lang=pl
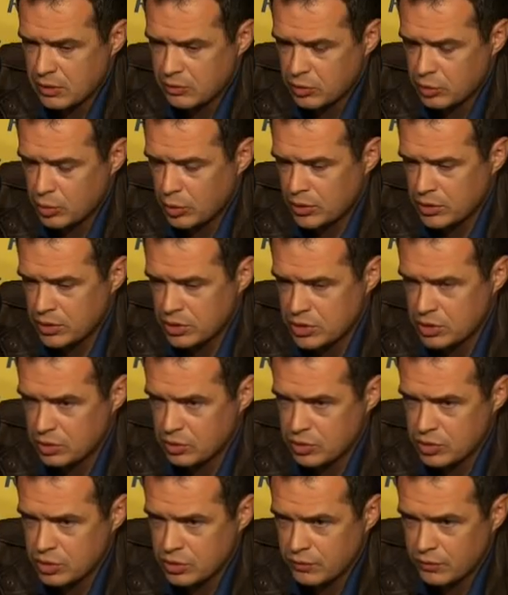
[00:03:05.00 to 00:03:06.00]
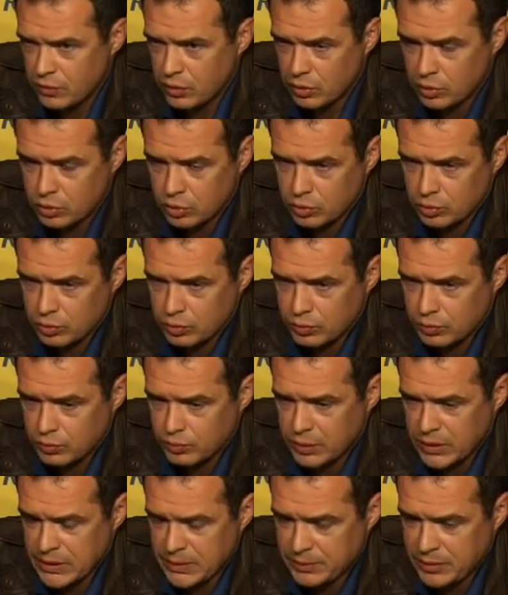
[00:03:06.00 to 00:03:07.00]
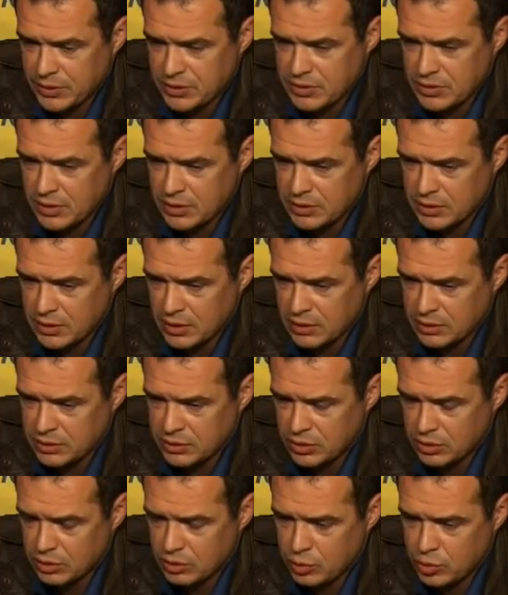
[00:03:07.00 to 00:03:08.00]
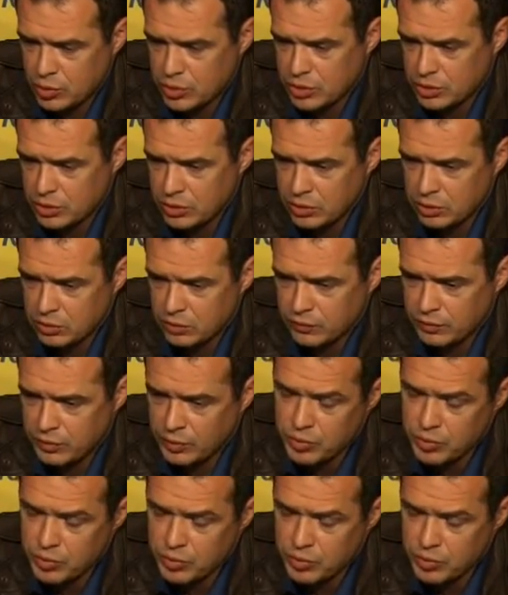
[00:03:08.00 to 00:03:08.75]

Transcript: dokładnie jeszcze godziny wylotu pana prezydenta i jego urzędników.